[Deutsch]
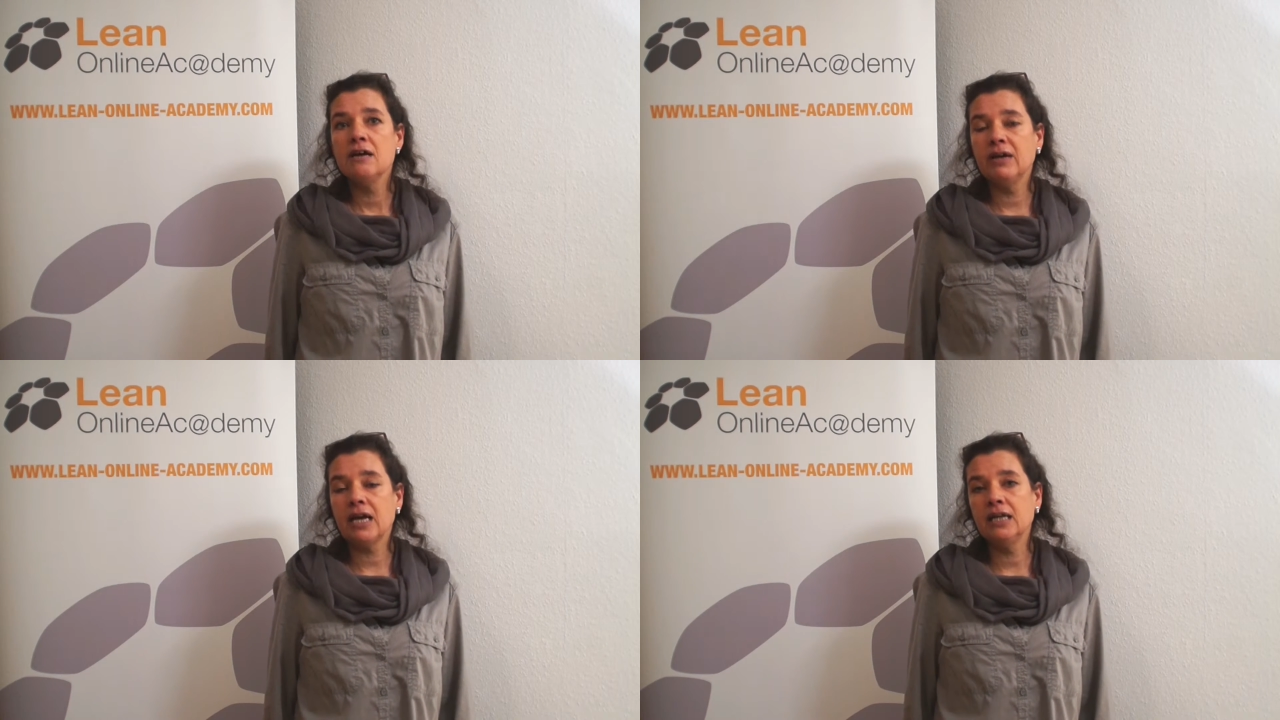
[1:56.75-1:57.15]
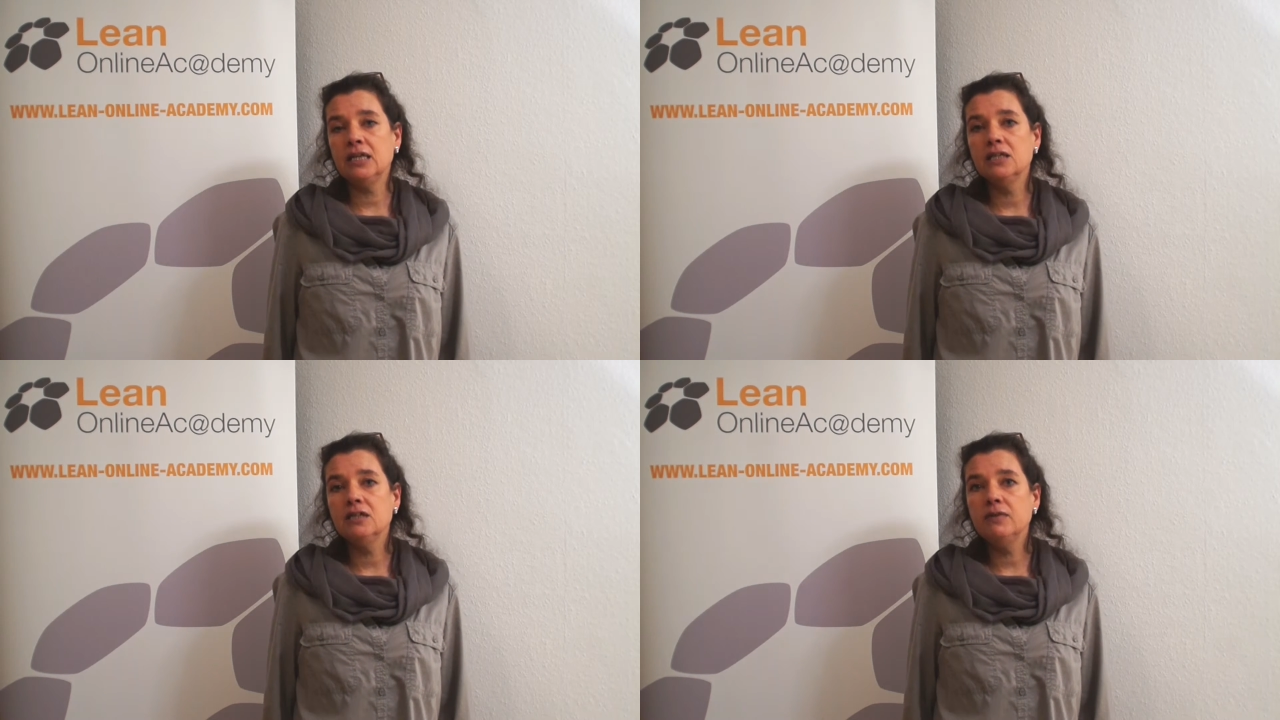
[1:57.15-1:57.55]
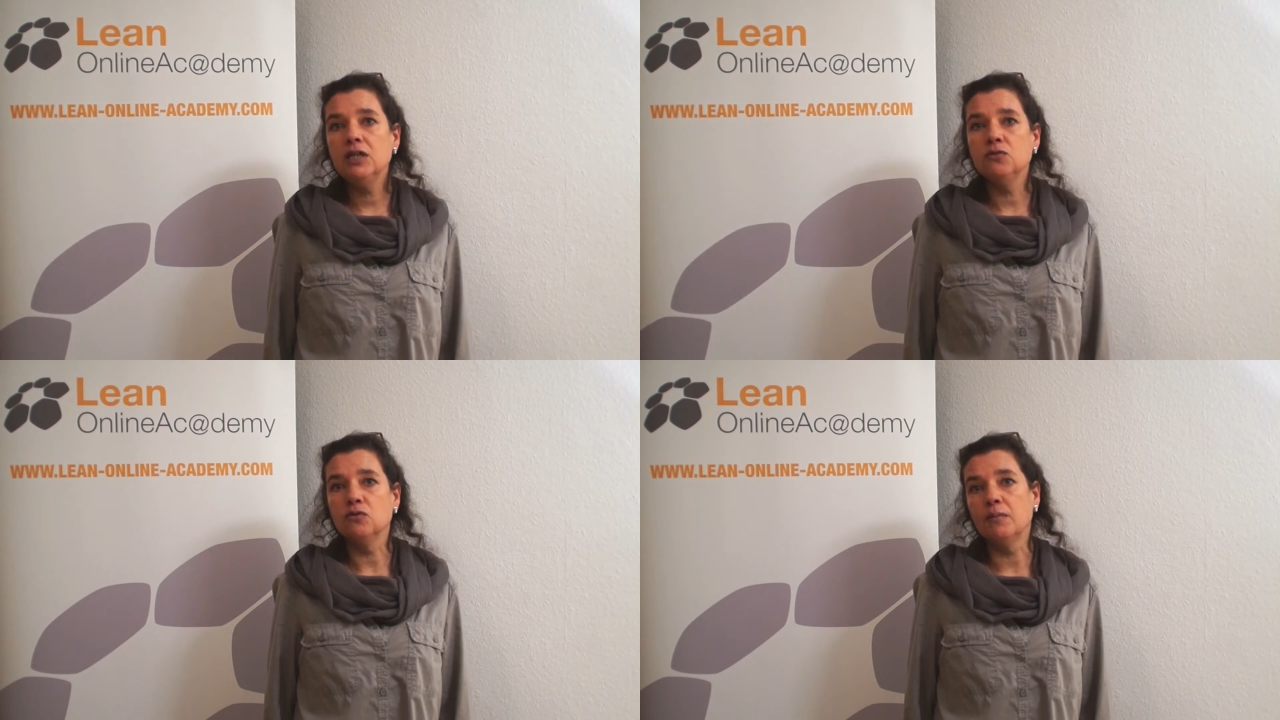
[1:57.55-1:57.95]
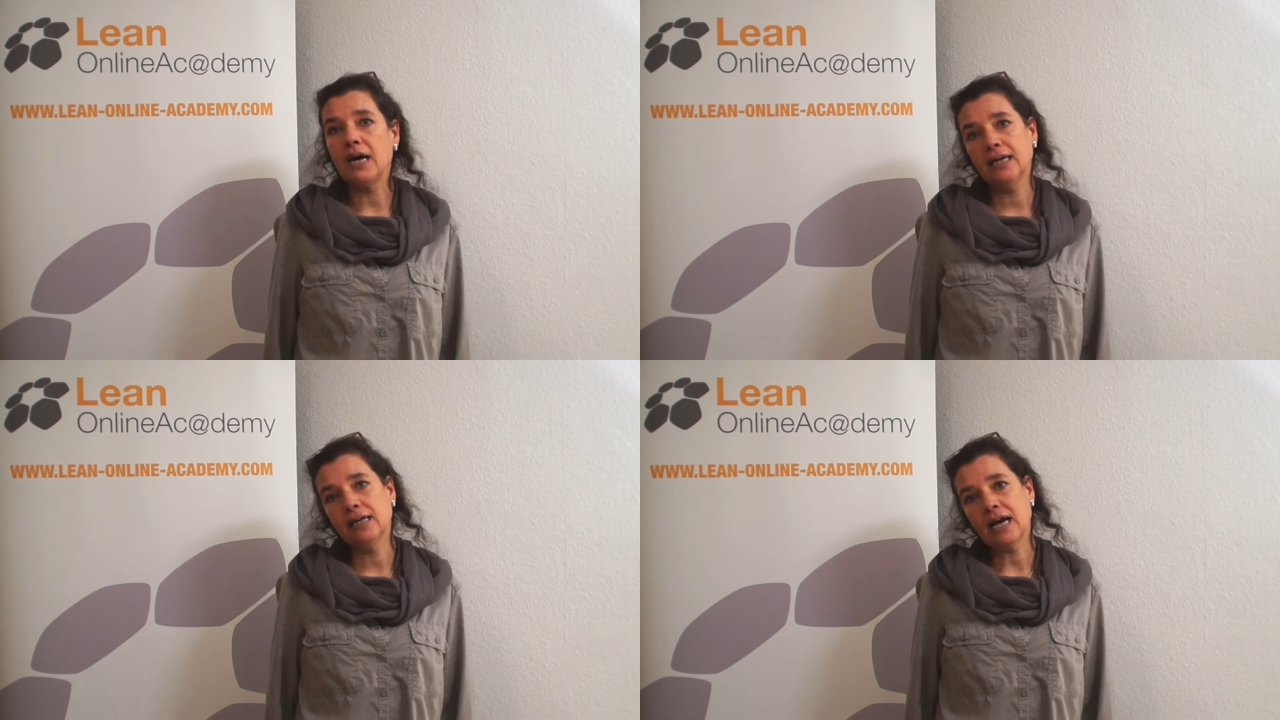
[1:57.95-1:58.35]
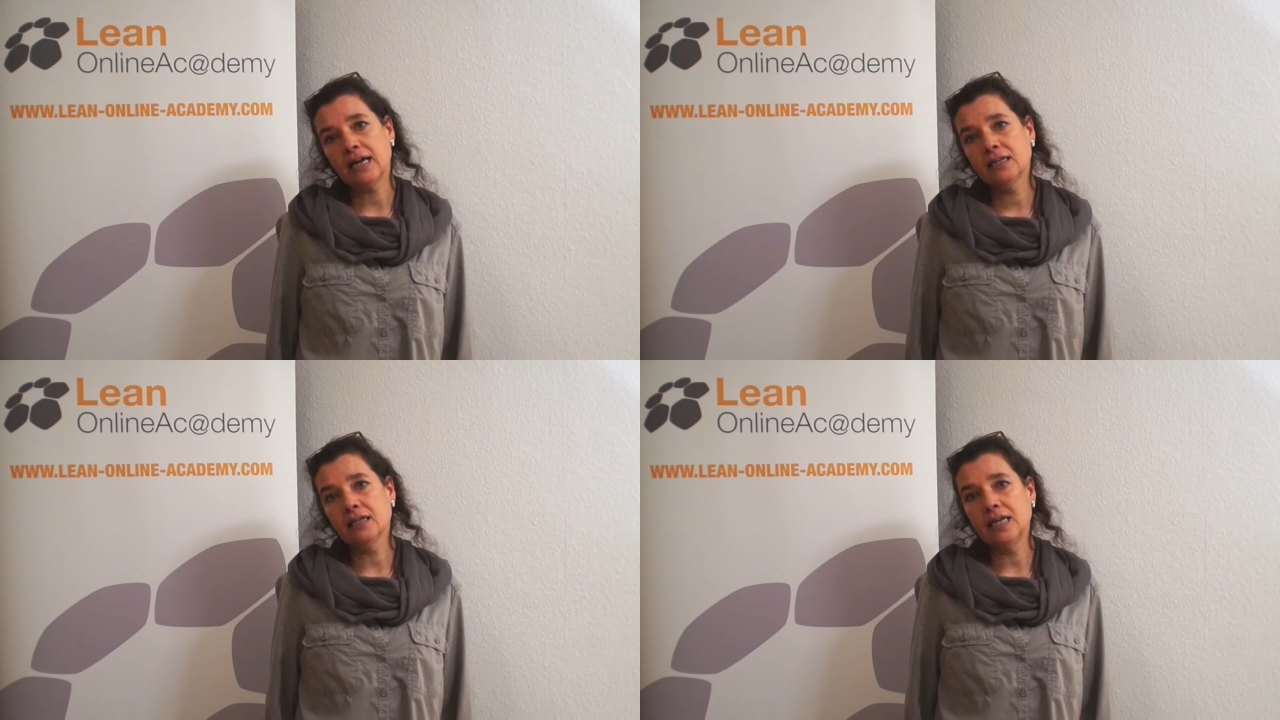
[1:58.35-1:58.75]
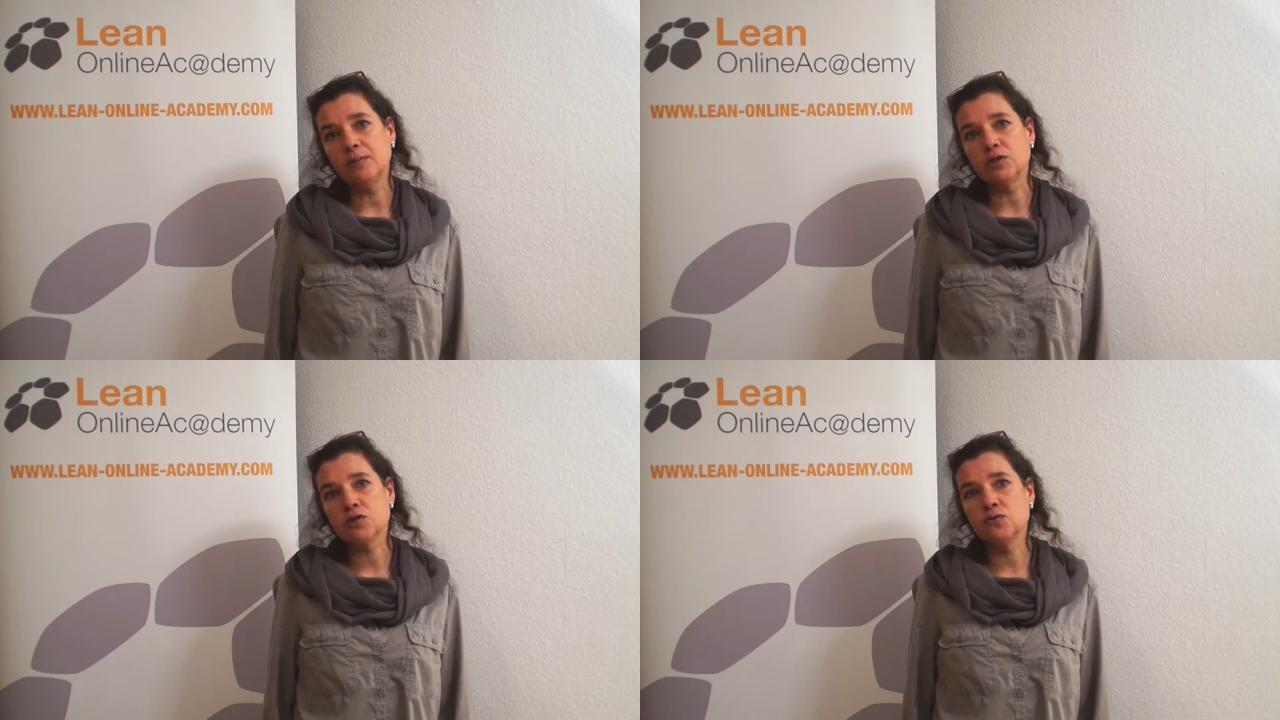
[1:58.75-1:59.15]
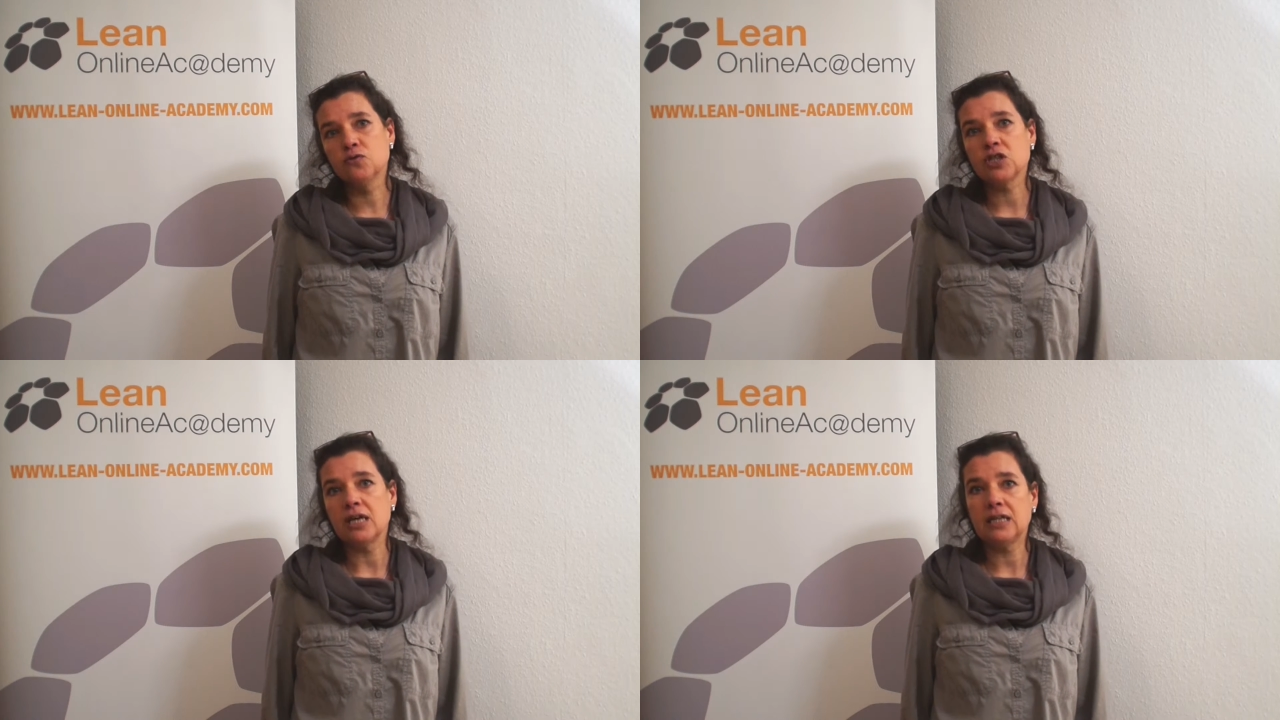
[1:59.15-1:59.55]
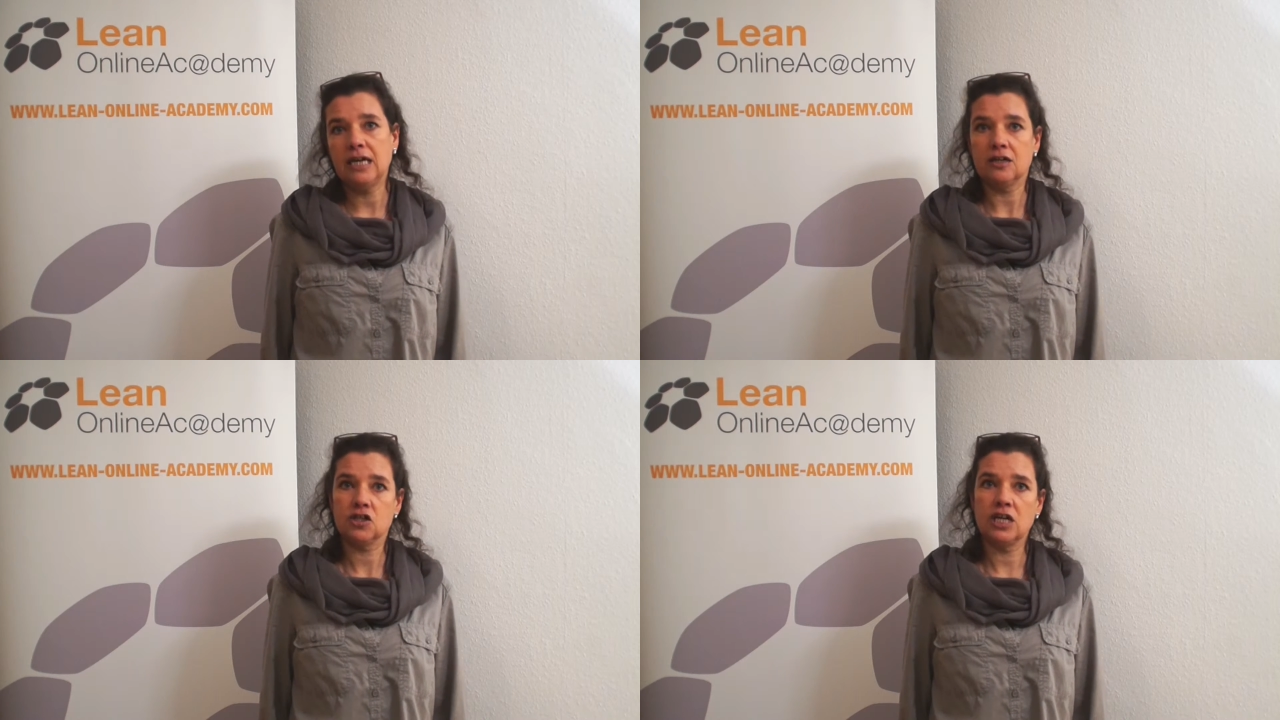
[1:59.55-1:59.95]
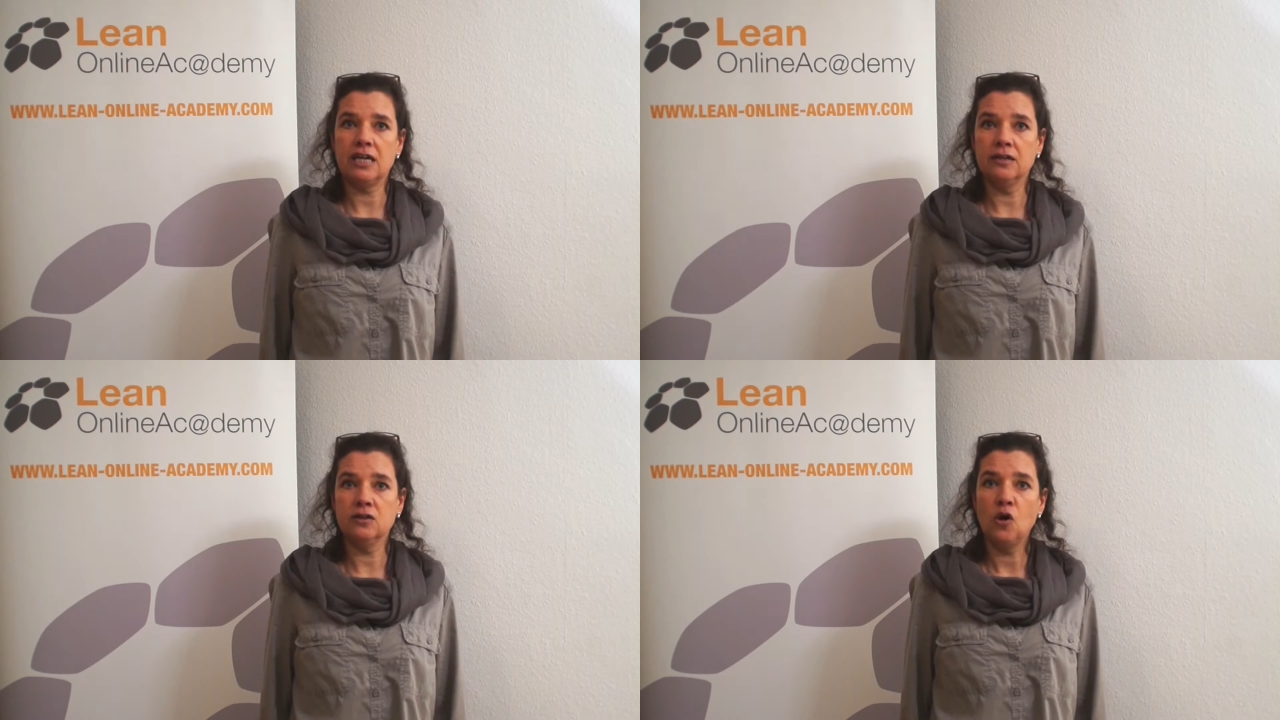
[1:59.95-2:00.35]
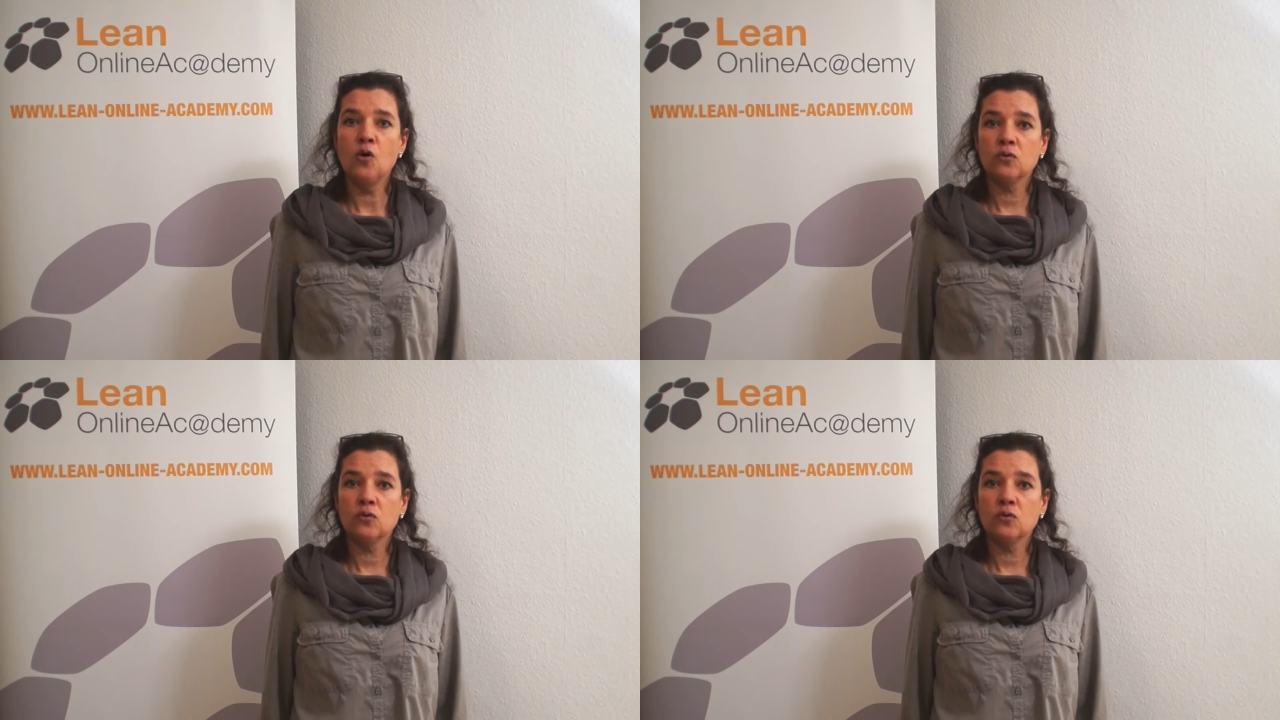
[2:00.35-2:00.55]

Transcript: wenn ein Individuum einen angenehmen Zustand herstellen